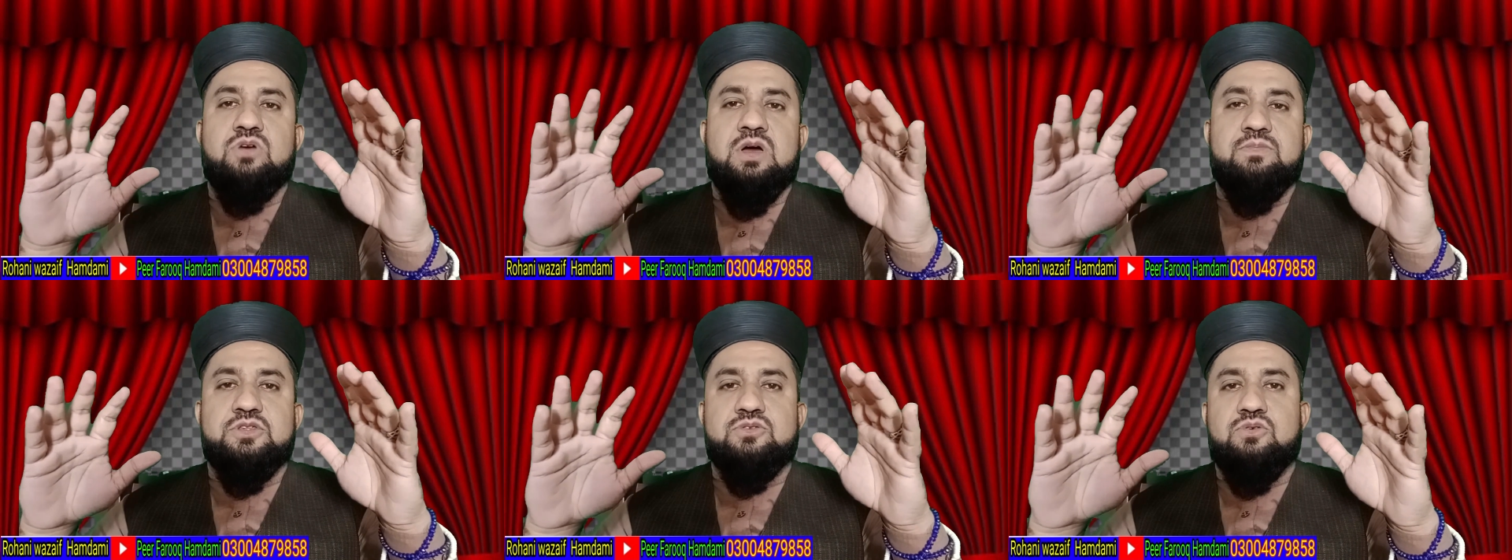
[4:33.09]
तो
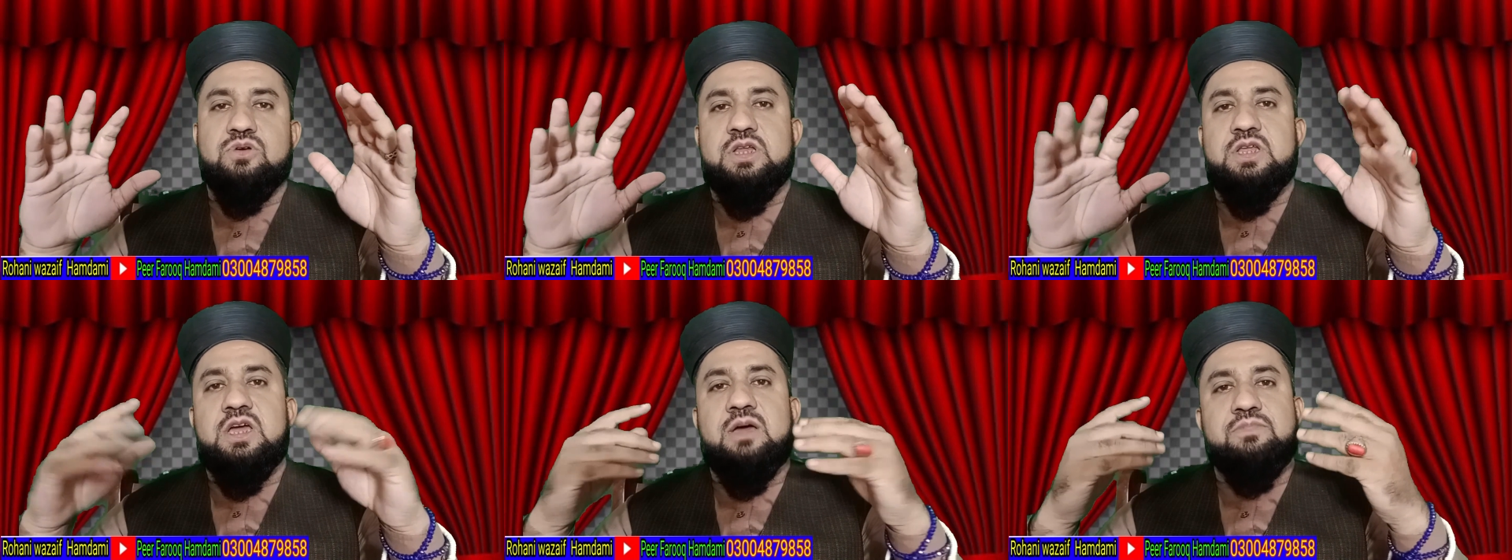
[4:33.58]
आप इसको
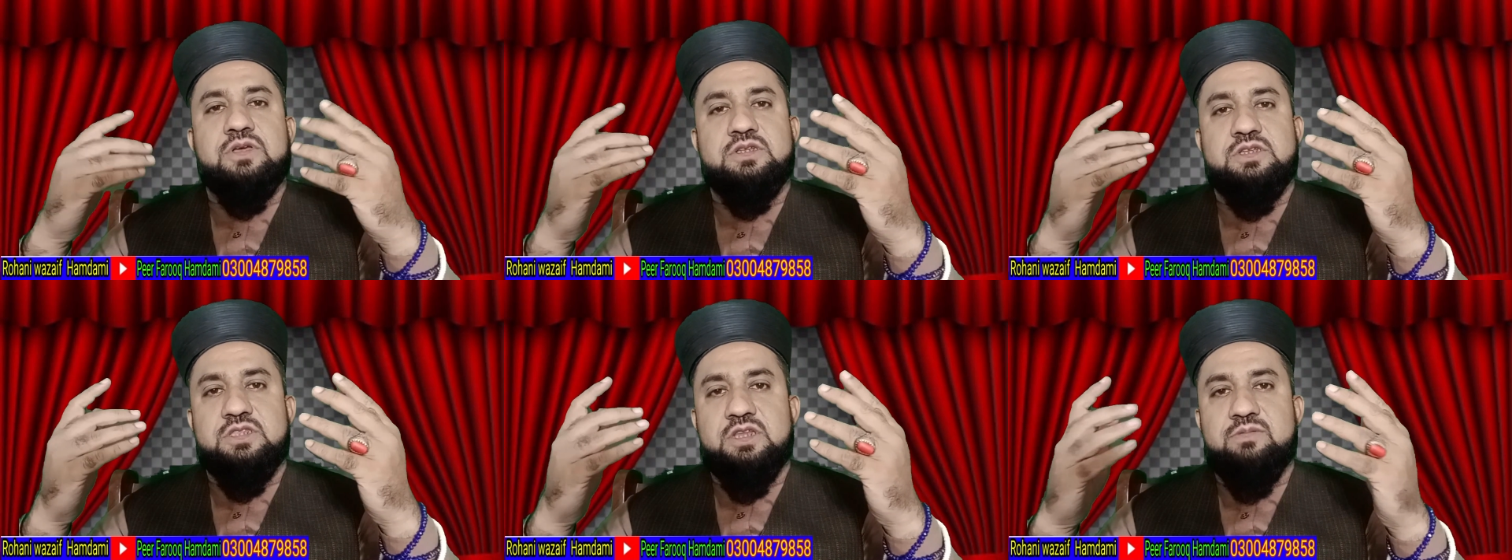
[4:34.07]
करें आपके
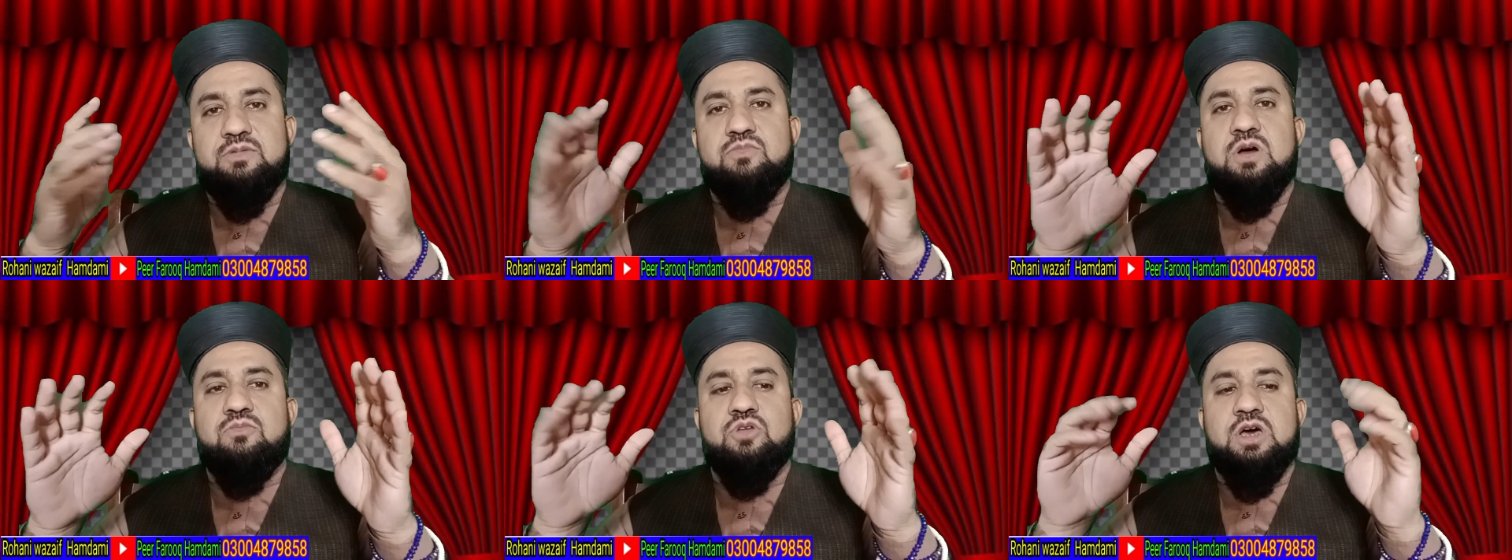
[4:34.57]
जितने भी
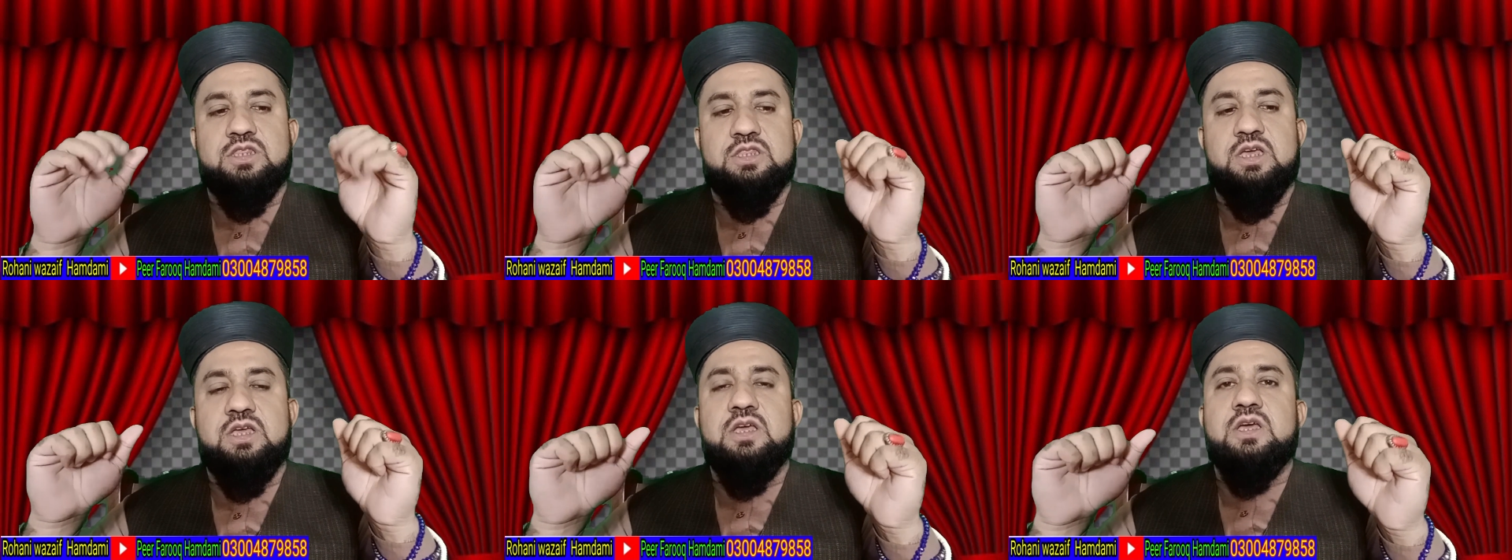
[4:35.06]
मामूलत
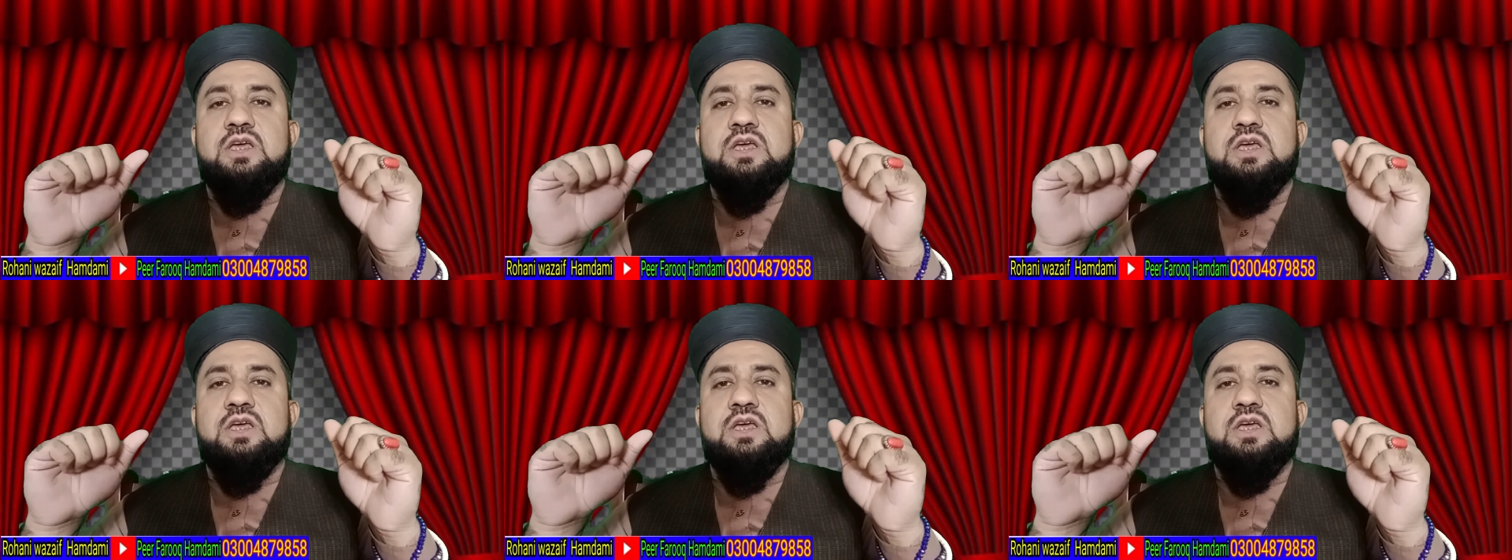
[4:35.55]
हैं